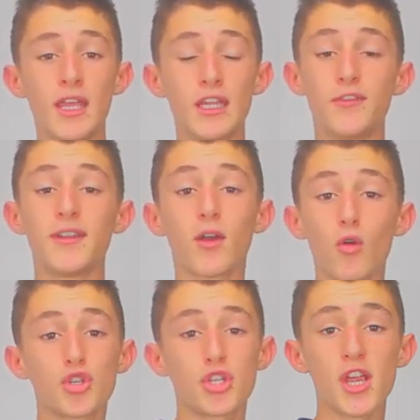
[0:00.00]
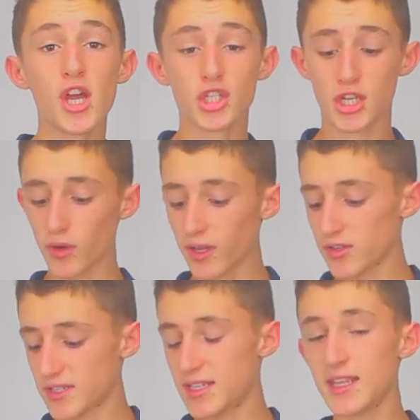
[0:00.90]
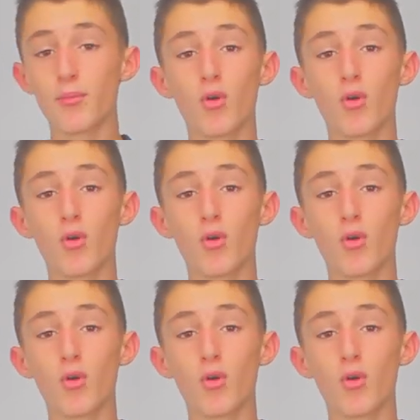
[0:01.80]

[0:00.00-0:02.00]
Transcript: il fait des recherches, il regarde si des